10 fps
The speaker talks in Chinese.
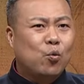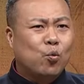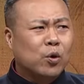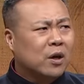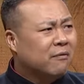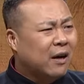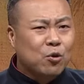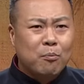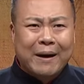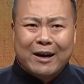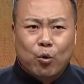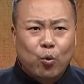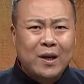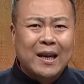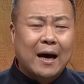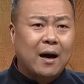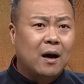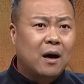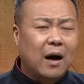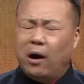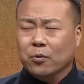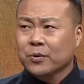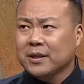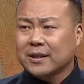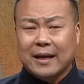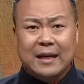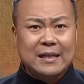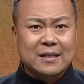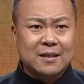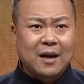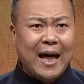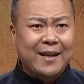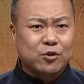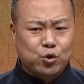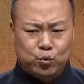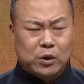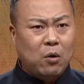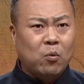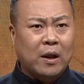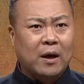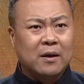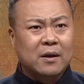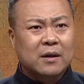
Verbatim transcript: 武陵王都美昏了，好容易醒来，一身汗出透了。